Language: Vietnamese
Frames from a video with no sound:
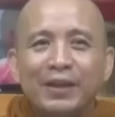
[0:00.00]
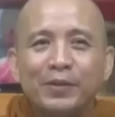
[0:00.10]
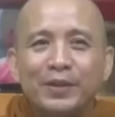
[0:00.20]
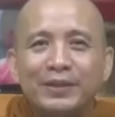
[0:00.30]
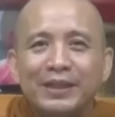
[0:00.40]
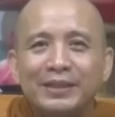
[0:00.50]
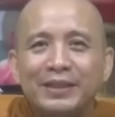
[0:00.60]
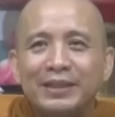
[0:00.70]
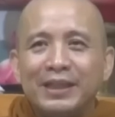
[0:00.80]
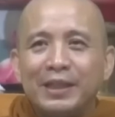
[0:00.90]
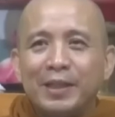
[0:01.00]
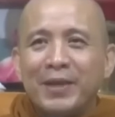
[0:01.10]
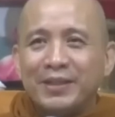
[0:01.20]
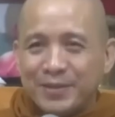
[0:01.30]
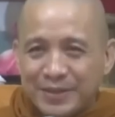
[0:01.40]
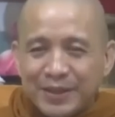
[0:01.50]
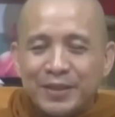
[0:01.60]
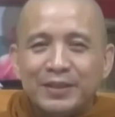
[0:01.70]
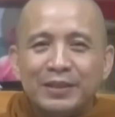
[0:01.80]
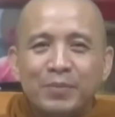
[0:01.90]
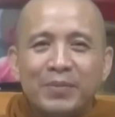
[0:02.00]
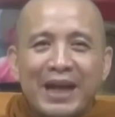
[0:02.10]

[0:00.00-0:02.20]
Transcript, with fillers: cái đối tượng là như là các bậc trưởng thượng ông